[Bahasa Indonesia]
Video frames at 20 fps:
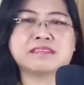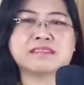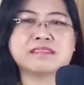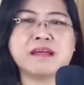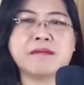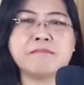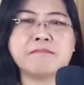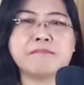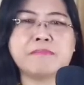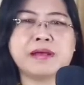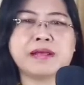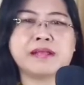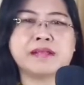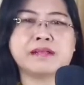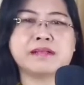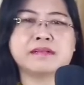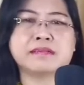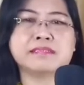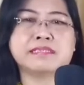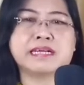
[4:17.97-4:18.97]

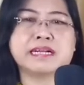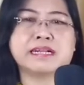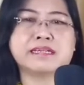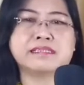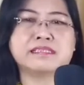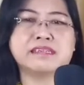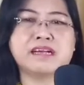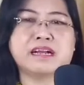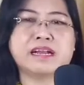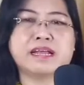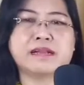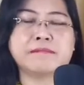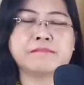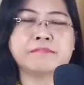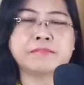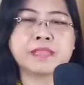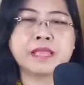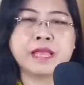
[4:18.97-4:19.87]
sampai ke jalan-jalan